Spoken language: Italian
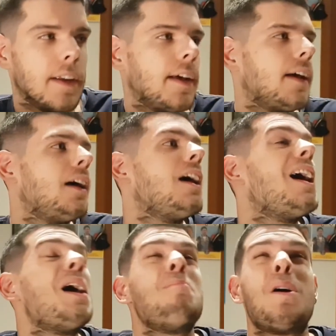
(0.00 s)

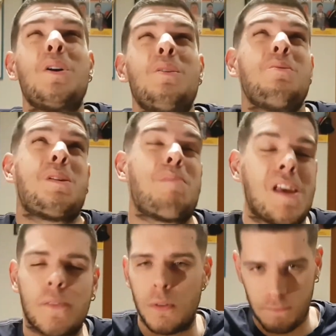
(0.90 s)
Eh, ma non lo
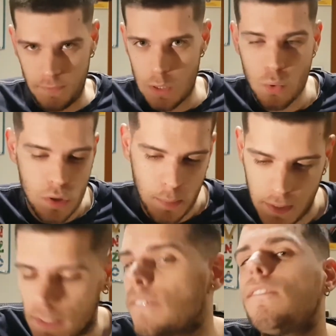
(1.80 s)
sapevo. Adesso lo
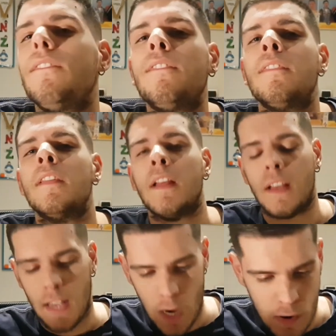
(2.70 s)
sapete.
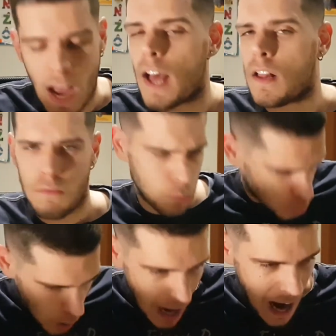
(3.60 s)
Un,
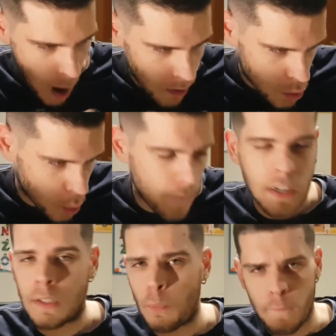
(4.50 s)
ha una sua
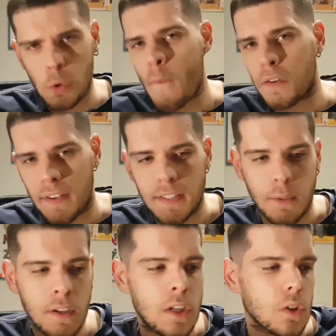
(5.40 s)
durata, 2 ore
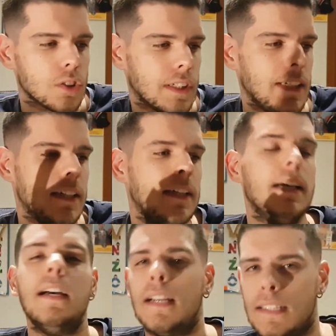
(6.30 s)
20 qualcosa.
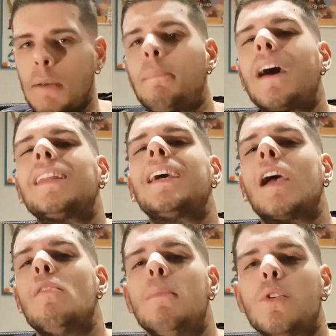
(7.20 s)
Sappiate
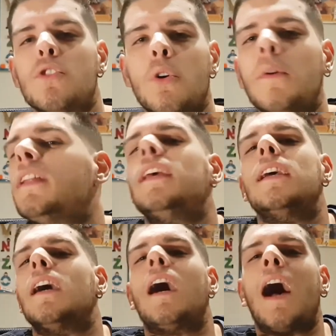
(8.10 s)
che è un musical,
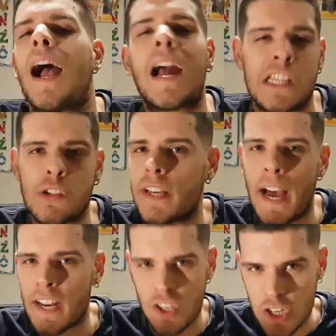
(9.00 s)
quindi a cazzo de
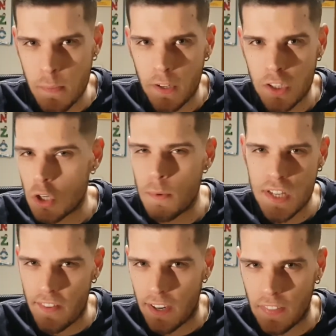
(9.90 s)
cane si, si
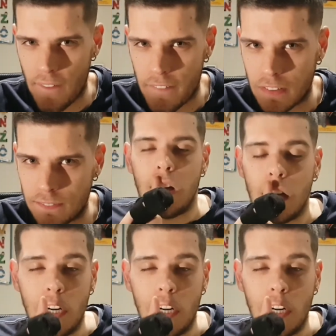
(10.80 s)
comincerà a cantare.